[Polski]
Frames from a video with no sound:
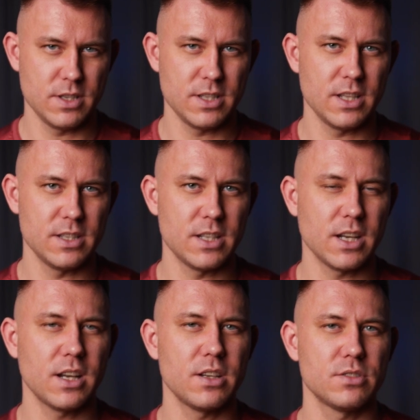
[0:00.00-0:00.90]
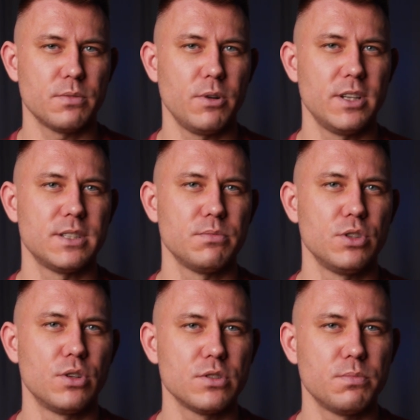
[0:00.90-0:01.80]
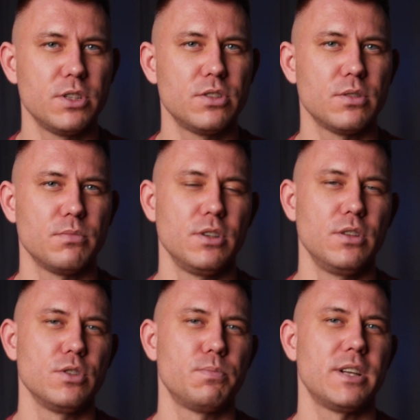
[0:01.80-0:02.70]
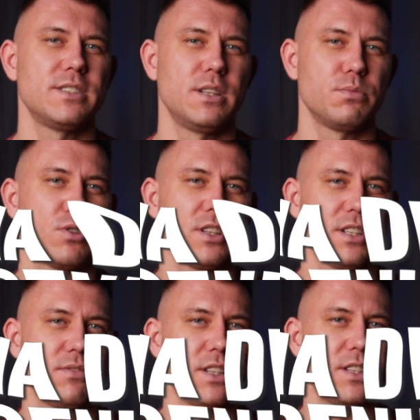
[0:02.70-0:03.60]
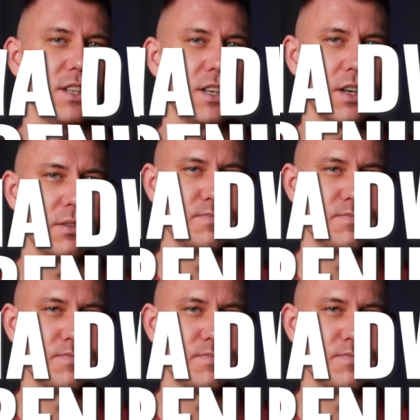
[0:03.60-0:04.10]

Zasada jest taka, że polecam pozwolą Ci rozbić tą ilość pracy na przykład na dwa treningi.